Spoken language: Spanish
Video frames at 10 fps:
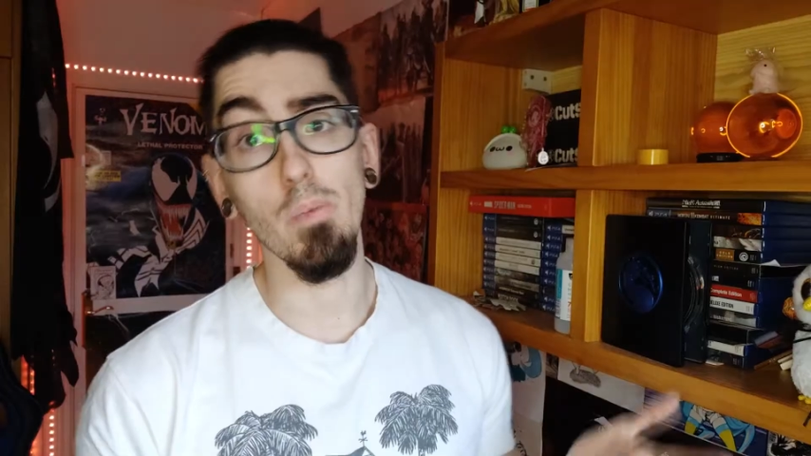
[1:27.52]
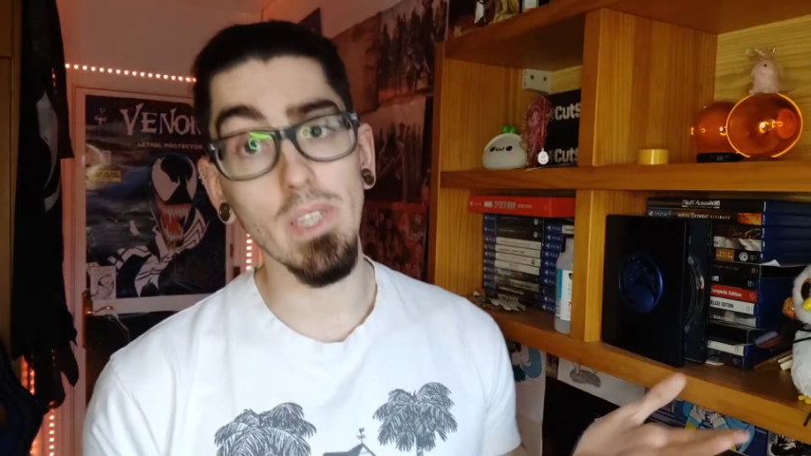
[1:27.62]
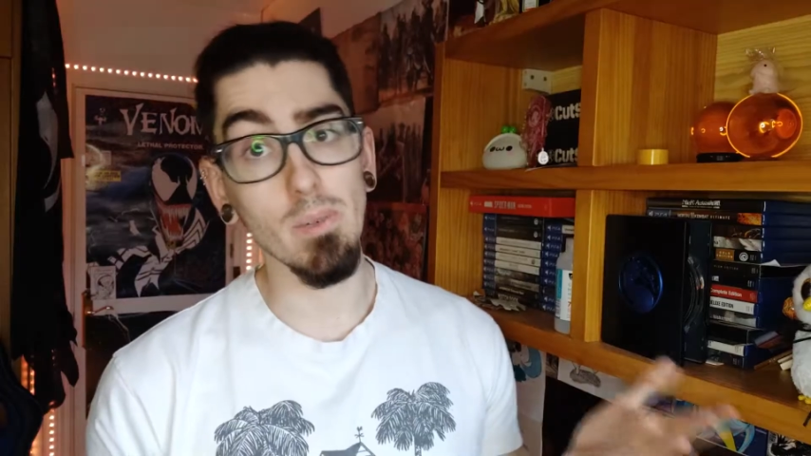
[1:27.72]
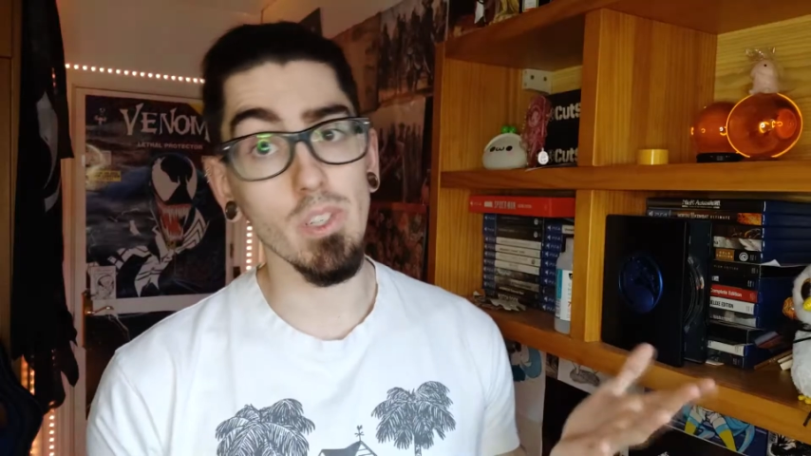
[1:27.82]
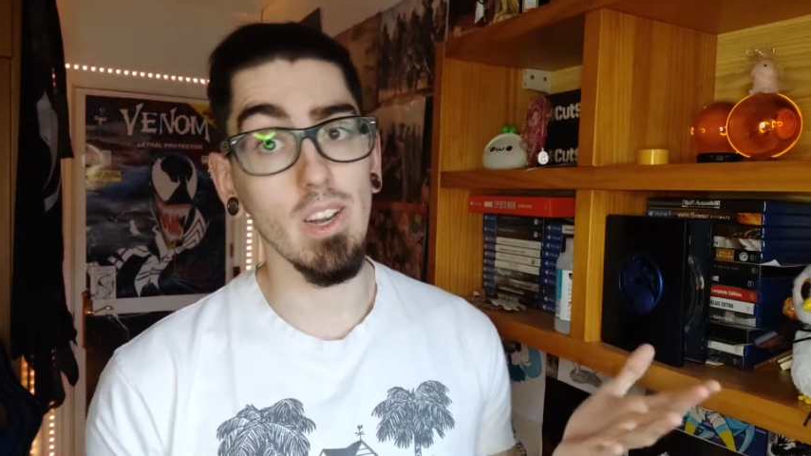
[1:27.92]
Hoy
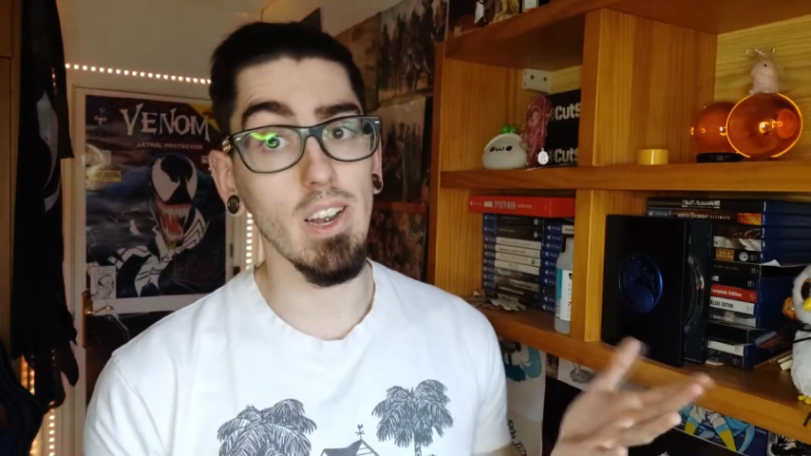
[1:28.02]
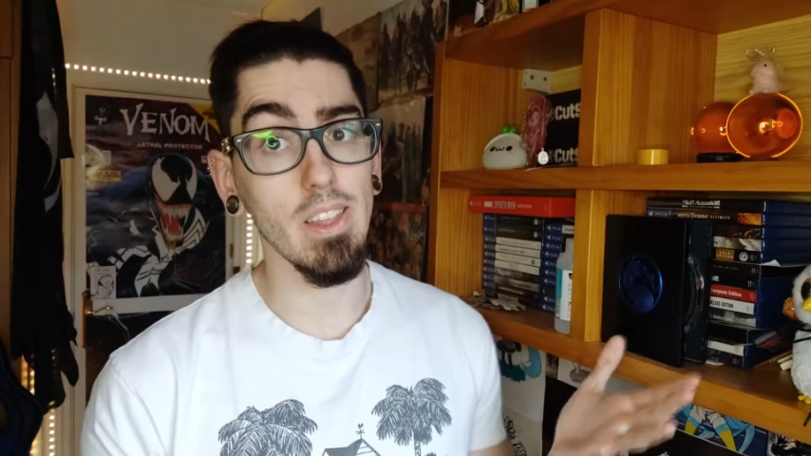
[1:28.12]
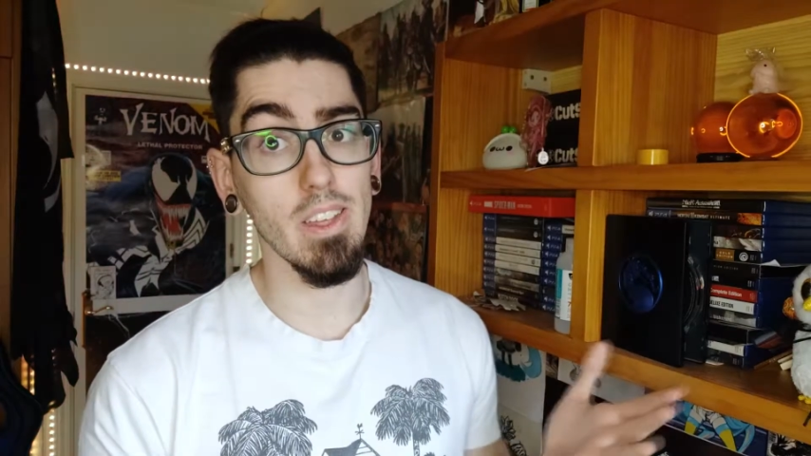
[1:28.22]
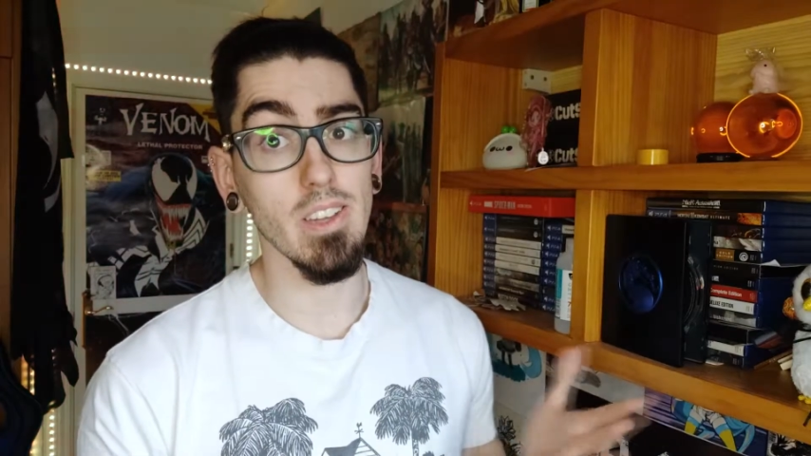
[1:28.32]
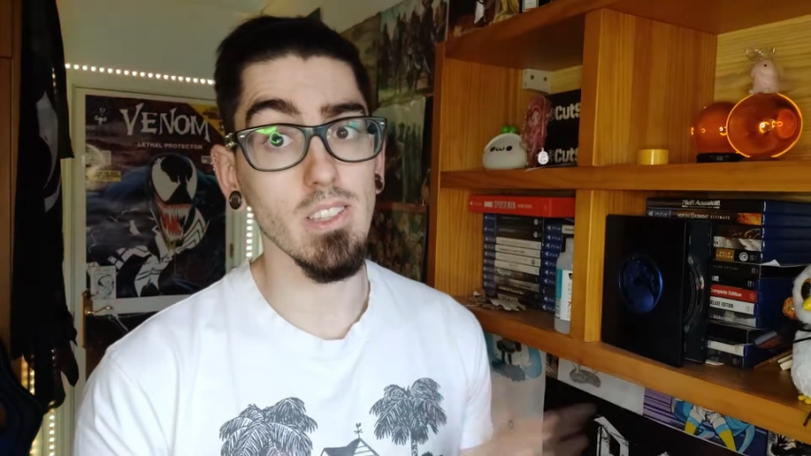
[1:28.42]
pasamos a
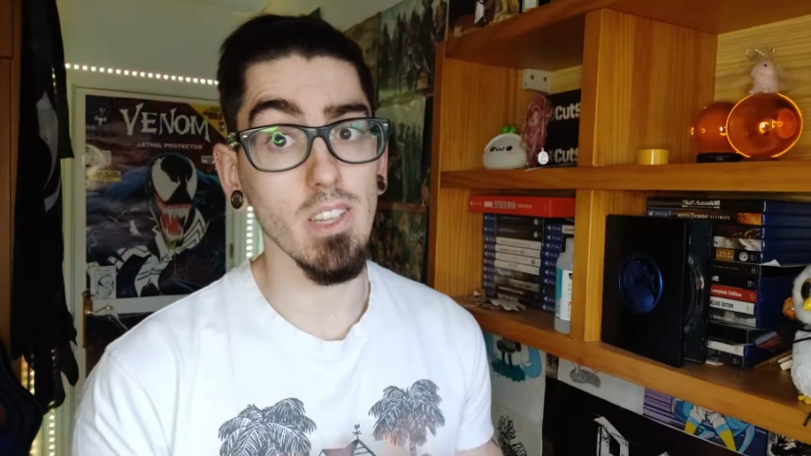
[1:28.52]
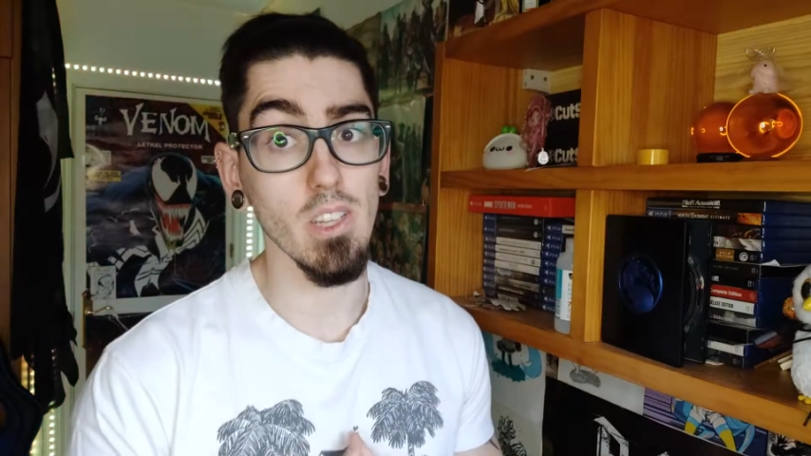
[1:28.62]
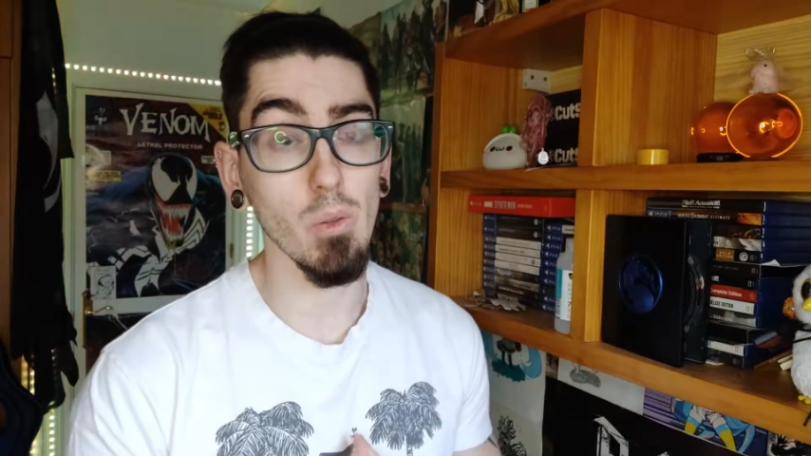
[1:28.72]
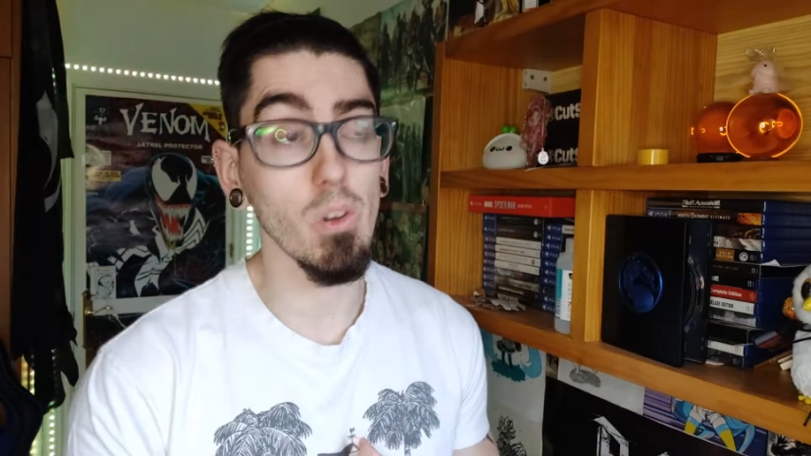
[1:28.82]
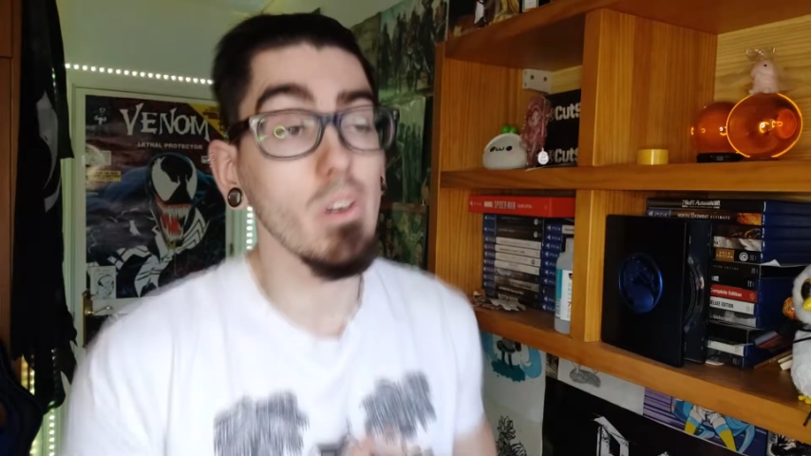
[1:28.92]
analizar este
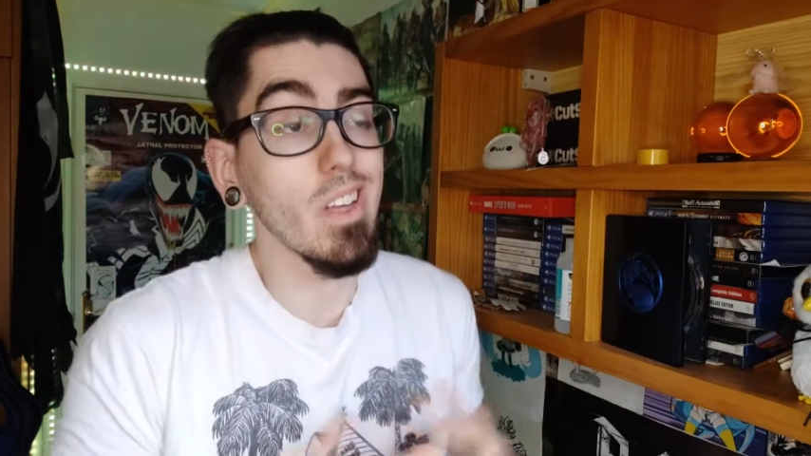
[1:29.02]
título